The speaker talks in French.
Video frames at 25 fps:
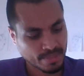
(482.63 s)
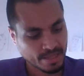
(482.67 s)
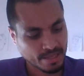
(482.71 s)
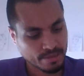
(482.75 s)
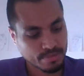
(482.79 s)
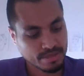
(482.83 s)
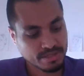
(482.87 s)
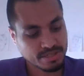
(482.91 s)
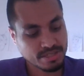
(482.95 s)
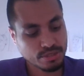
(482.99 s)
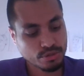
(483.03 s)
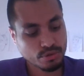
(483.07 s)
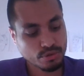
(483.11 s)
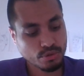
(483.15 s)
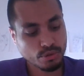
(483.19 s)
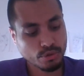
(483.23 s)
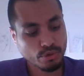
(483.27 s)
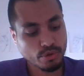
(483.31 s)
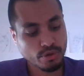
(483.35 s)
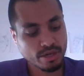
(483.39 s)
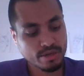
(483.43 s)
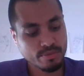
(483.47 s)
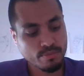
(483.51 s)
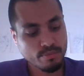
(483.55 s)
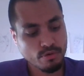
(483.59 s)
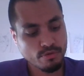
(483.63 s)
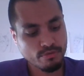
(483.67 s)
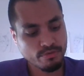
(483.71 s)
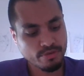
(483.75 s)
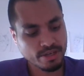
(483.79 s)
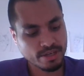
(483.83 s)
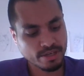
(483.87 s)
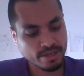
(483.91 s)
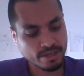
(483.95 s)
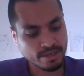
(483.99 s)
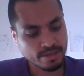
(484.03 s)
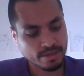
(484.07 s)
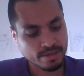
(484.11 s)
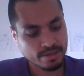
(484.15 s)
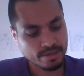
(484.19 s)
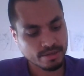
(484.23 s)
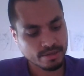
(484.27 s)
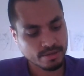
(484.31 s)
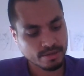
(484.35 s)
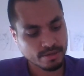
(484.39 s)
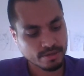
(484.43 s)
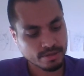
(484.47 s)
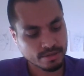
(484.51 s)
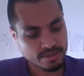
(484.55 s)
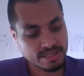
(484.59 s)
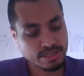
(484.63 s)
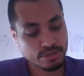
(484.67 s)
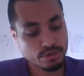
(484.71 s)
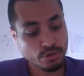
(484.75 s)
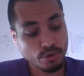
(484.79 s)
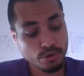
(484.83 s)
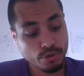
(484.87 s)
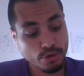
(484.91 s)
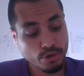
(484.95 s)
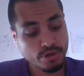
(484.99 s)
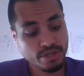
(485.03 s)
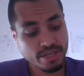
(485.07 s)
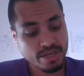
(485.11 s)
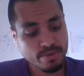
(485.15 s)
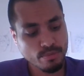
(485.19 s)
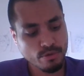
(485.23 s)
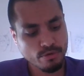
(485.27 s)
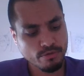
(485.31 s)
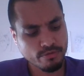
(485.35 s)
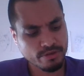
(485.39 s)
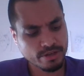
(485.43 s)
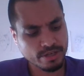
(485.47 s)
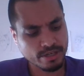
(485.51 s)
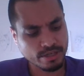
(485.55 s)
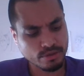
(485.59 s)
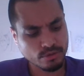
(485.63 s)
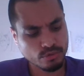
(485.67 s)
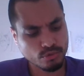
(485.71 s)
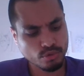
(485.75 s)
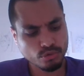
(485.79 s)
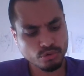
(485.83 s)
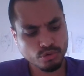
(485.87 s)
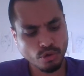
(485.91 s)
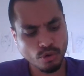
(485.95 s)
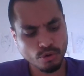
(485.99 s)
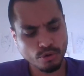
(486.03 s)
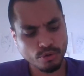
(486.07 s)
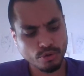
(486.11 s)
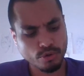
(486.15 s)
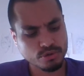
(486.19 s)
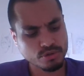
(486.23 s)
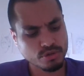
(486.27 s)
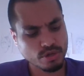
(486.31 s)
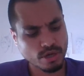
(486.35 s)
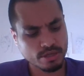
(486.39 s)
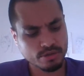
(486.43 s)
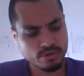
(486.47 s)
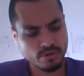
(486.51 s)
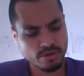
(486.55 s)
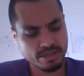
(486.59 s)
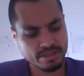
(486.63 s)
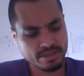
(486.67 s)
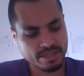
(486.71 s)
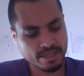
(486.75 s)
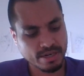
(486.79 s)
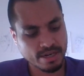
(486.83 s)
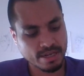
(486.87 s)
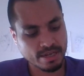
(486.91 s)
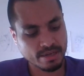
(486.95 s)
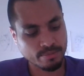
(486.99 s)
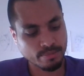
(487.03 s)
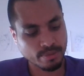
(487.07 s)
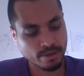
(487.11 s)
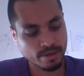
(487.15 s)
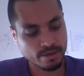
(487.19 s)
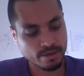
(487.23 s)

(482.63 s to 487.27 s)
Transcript: Mais si ton cœur est mauvais, si ton œil est mauvais, tout ton cœur sera dans les ténèbres.